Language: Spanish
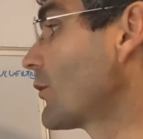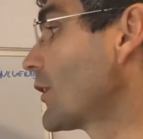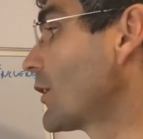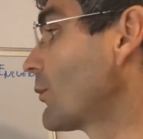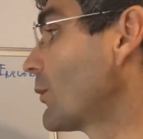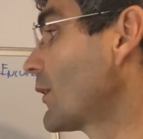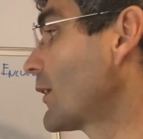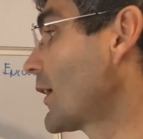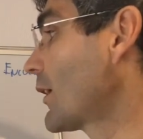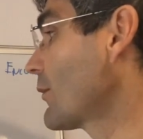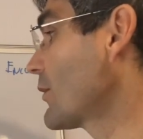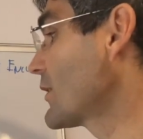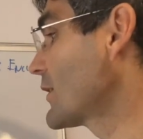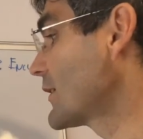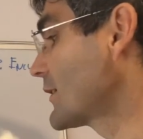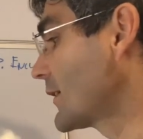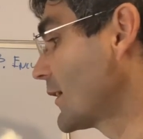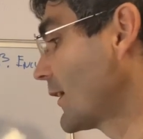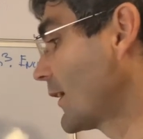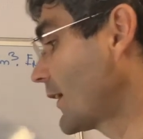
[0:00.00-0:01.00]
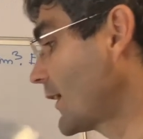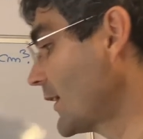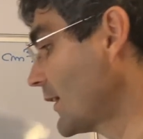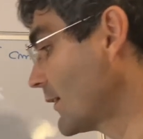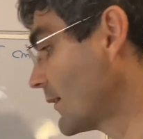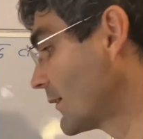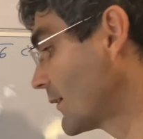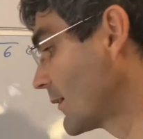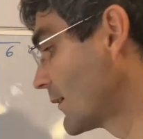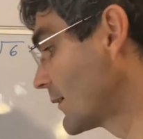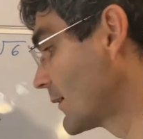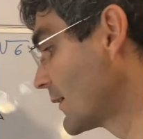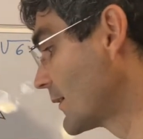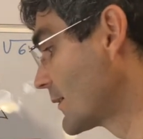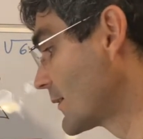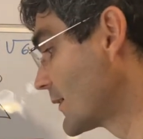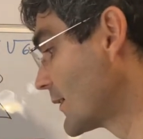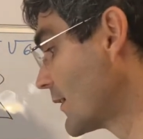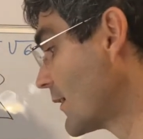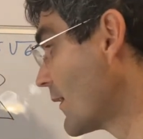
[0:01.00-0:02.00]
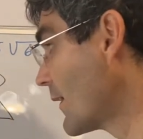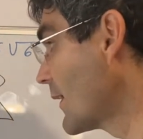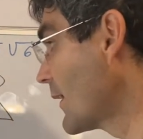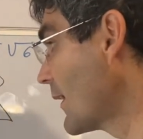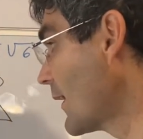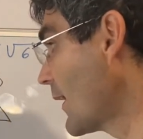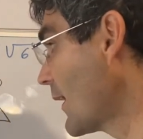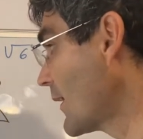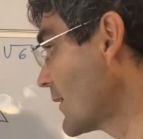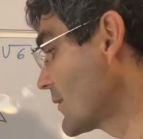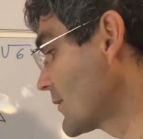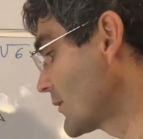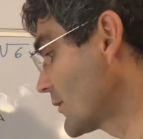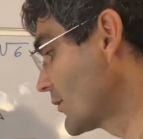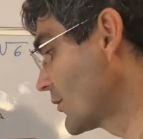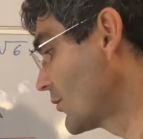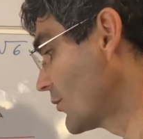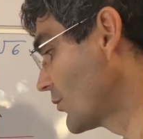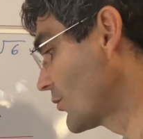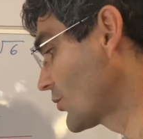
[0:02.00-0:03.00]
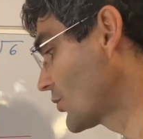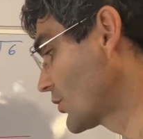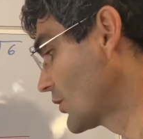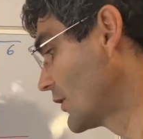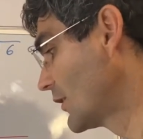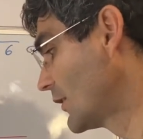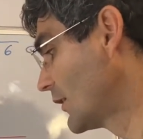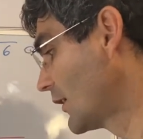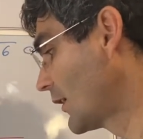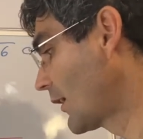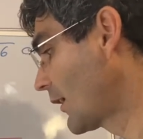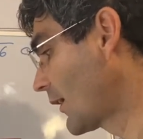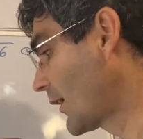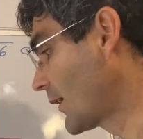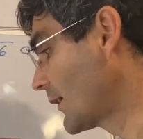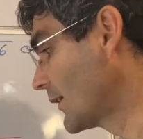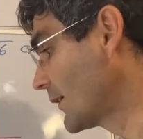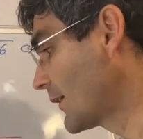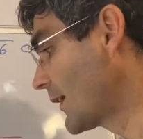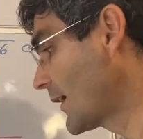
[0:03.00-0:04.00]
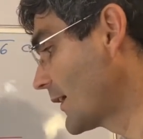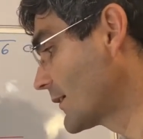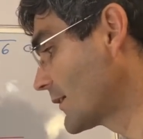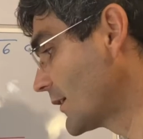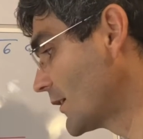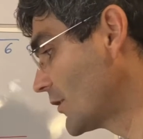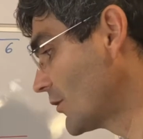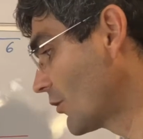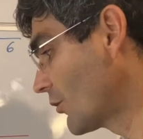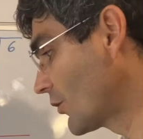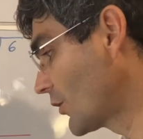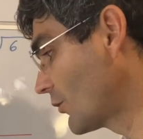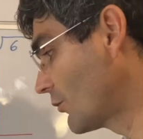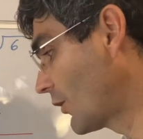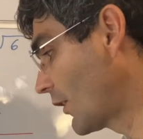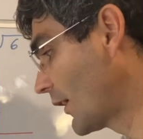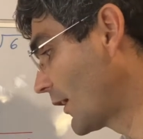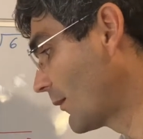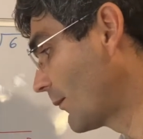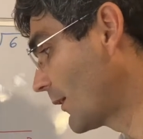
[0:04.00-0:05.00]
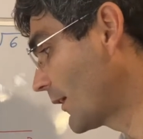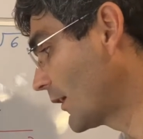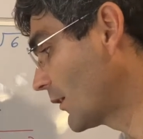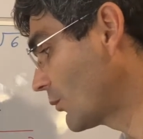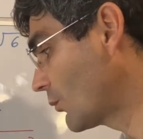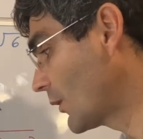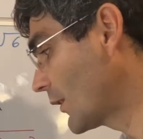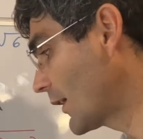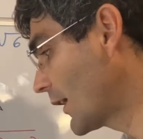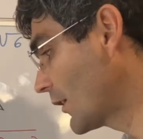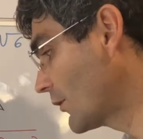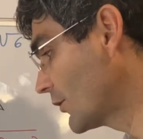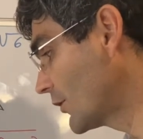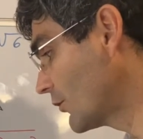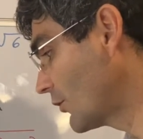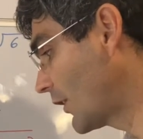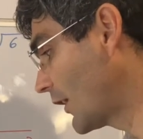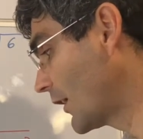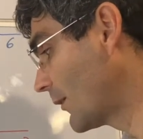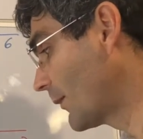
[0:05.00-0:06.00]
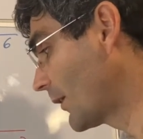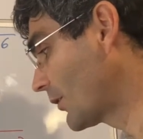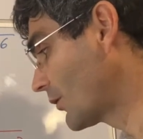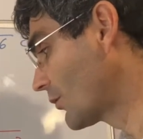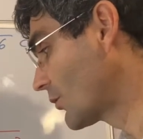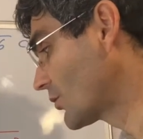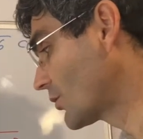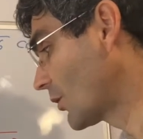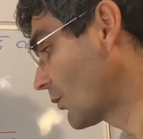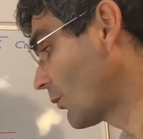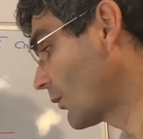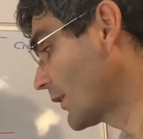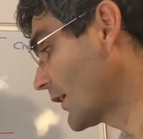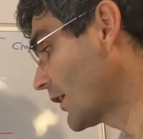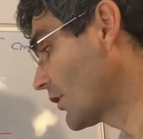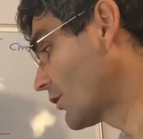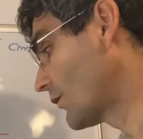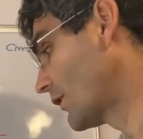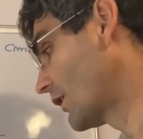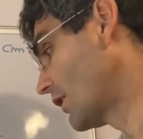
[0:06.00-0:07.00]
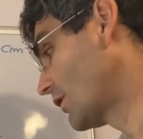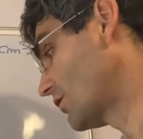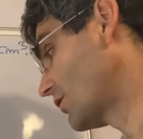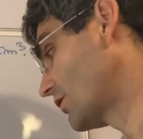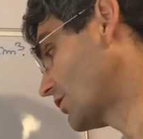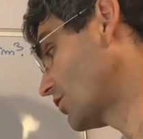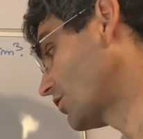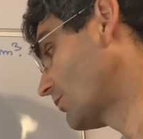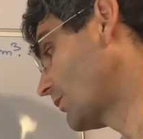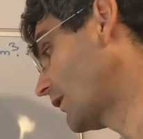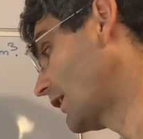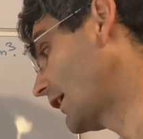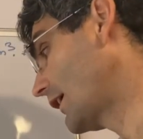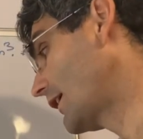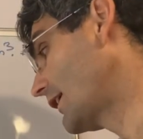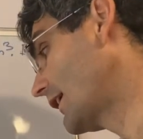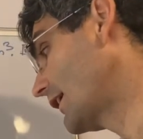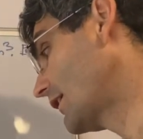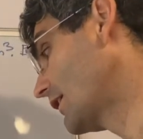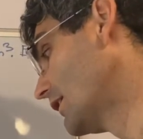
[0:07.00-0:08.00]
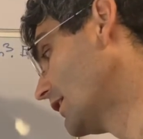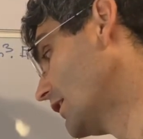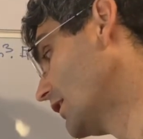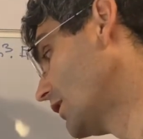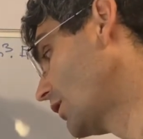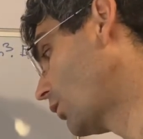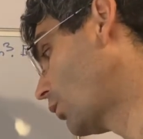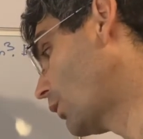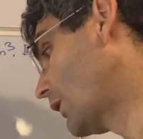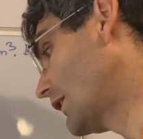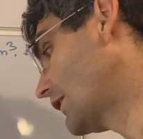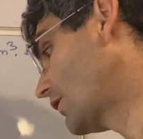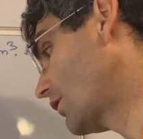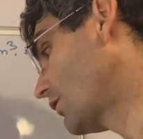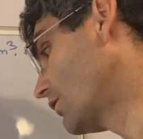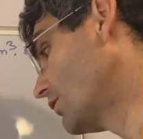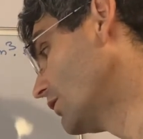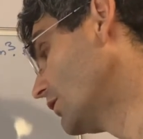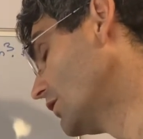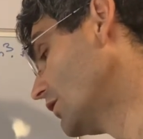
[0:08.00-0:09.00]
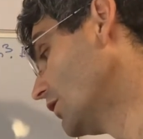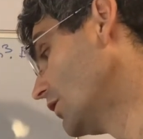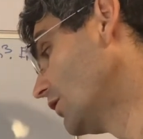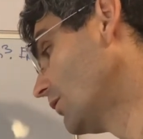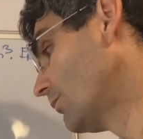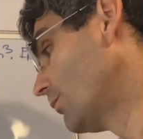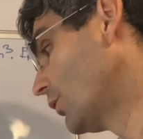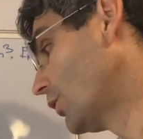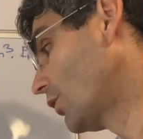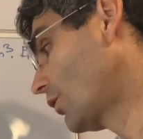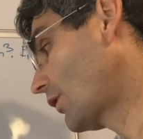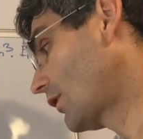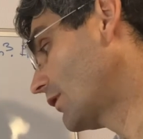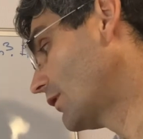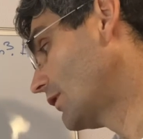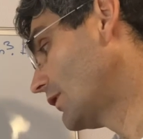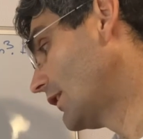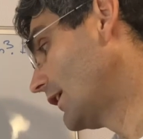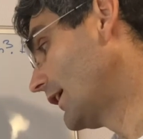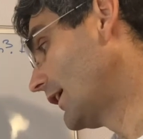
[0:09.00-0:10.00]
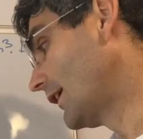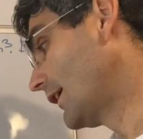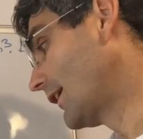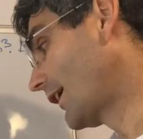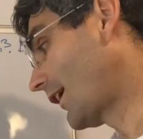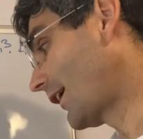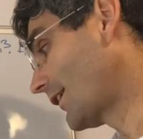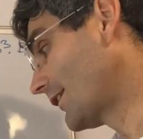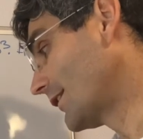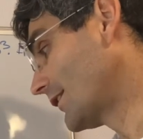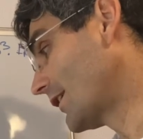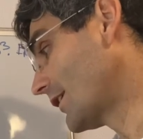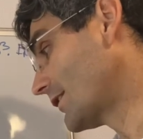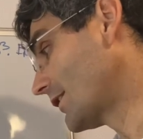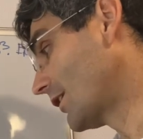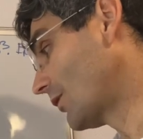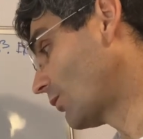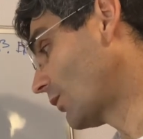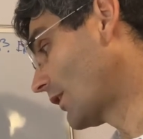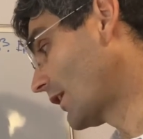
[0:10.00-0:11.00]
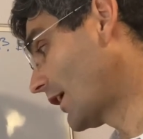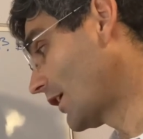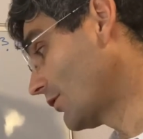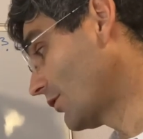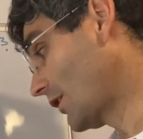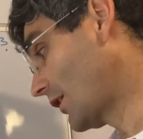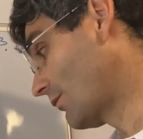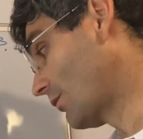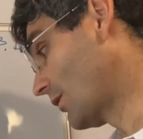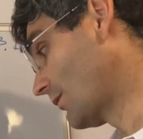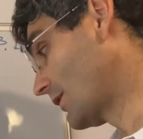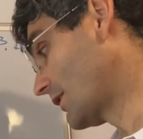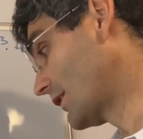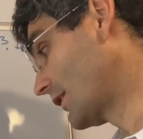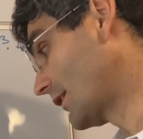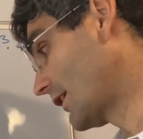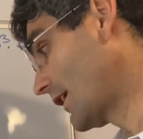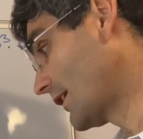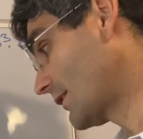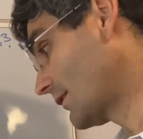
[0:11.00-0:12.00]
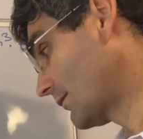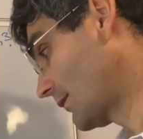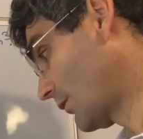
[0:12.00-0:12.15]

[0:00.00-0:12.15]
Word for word: De cuadrado es esta de aquí. Si, si d es 2, b de 3 y yo lo tengo que elevar al cuadrado, tengo que elevar todo esto al cuadrado. Fijaos que esto me va a quedar 4 por eh, la raíz de 3 al cuadrado, que vuelve a ser 3.